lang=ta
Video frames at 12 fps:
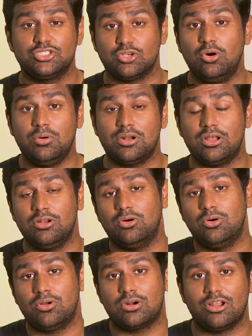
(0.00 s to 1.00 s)
ஸோ ஓவரால்
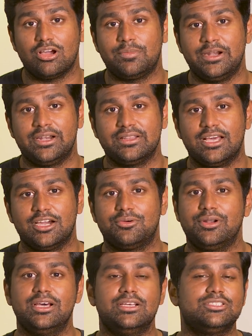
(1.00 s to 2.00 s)
ஓவர் கிளாக் பண்ணியிருந்தால்
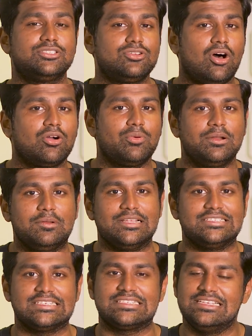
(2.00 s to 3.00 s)
கூட ஸ்டாக் ஒன்
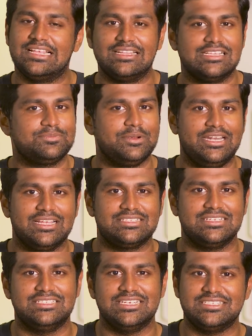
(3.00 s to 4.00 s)
ப்ளஸ் சிக்ஸ்டி தான் இந்த ஸ்பீட்
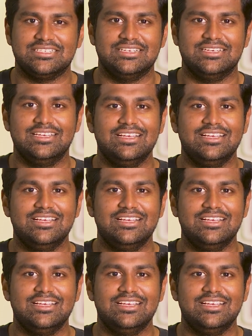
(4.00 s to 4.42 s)
டெஸ்ட்டை ஜெயிச்சது